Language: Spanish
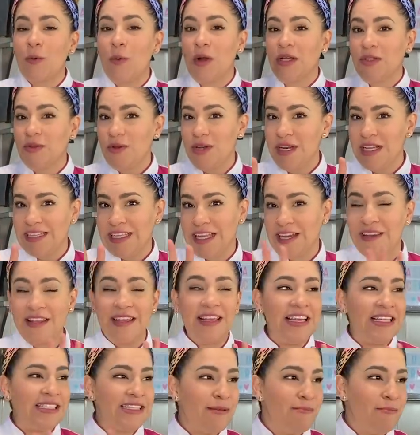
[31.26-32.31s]
4 de la tarde,
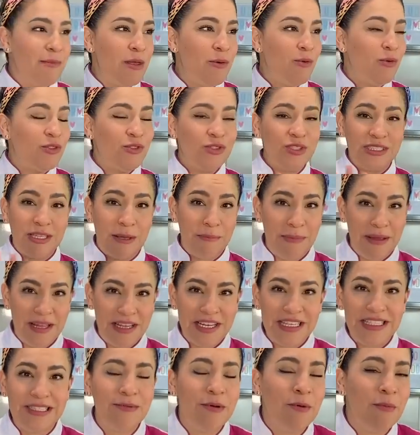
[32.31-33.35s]
es en vivo, entonces está
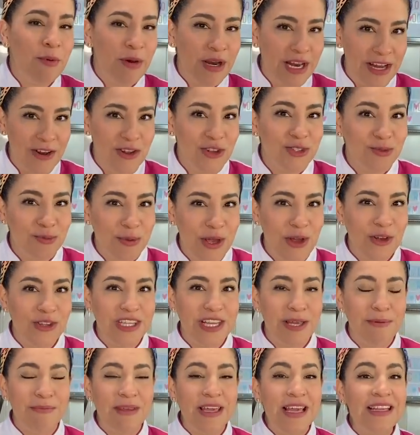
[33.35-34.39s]
padrísimo, por ahí los veo
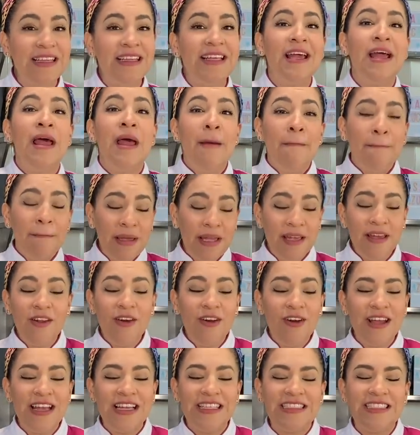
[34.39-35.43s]
también.
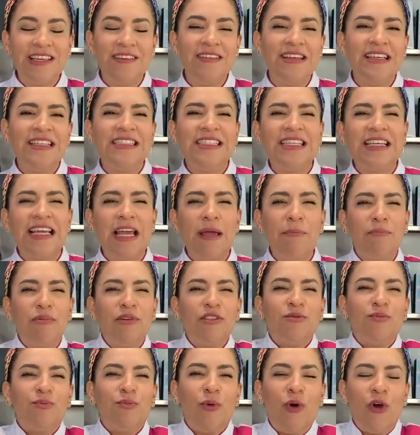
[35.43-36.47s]
Pero esta vez dije,
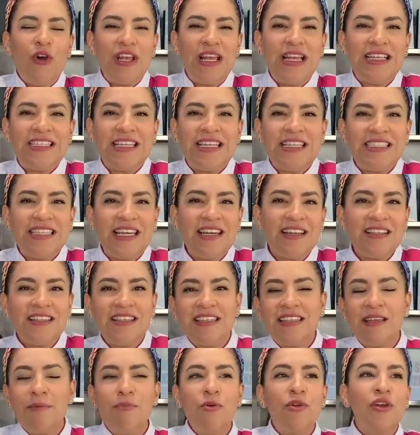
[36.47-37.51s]
pues voy a hacer esta
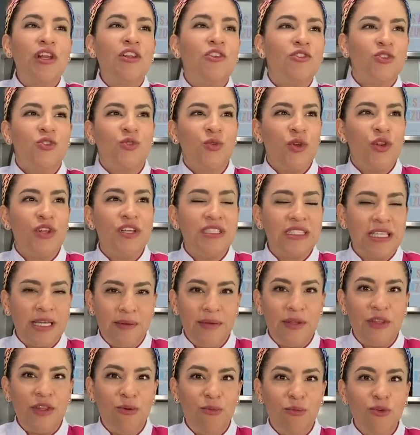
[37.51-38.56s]
receta porque nos estuvieron
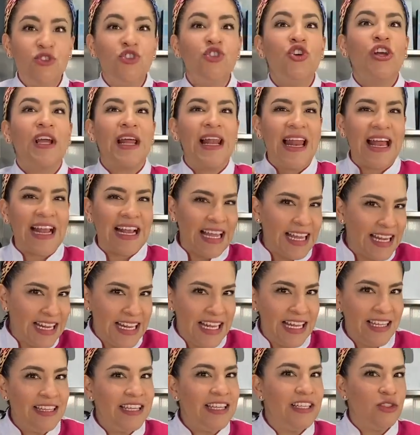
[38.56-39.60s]
escribiendo mucho que la
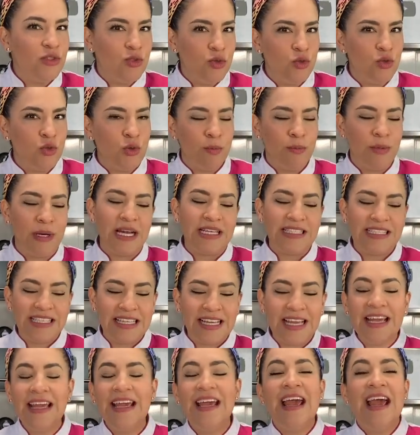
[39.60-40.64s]
querían en YouTube. Así
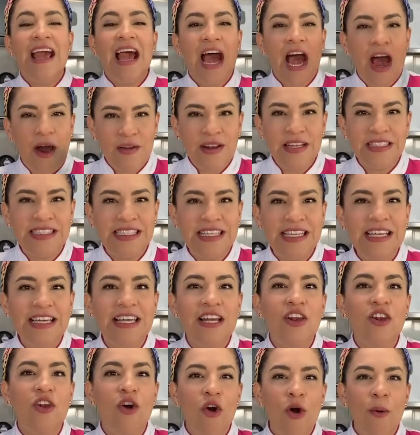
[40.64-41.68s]
que ahora sí,
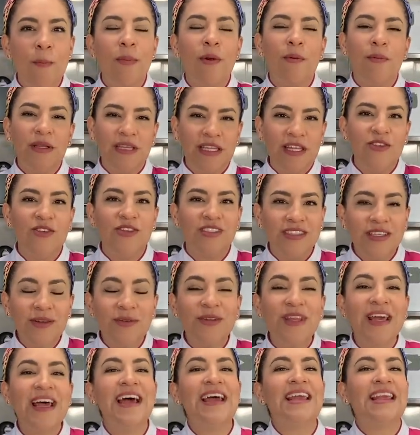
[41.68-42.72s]
lo prometido es
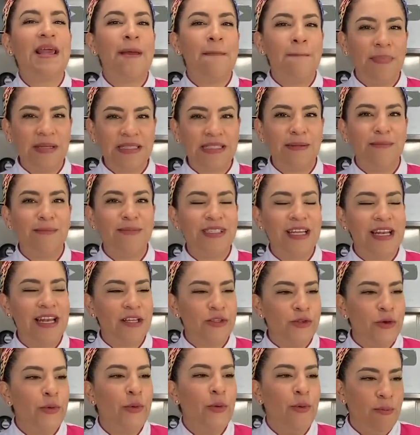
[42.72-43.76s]
deuda y empezamos el
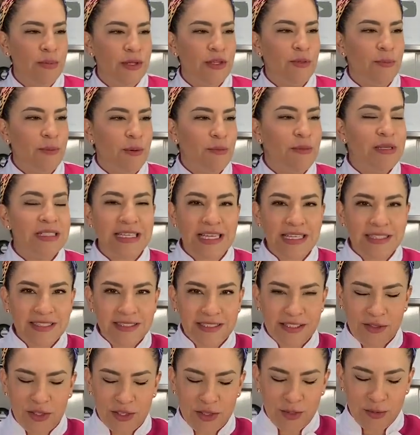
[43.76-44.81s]
año cumpliendo promesas.
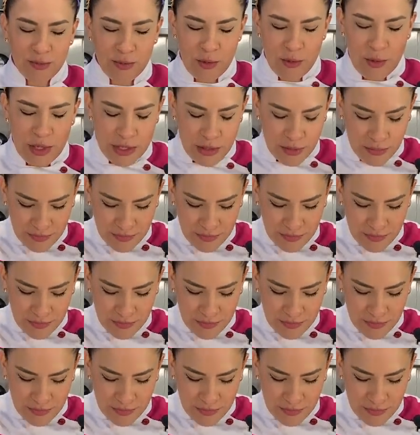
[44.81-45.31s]
Entonces, muy bueno.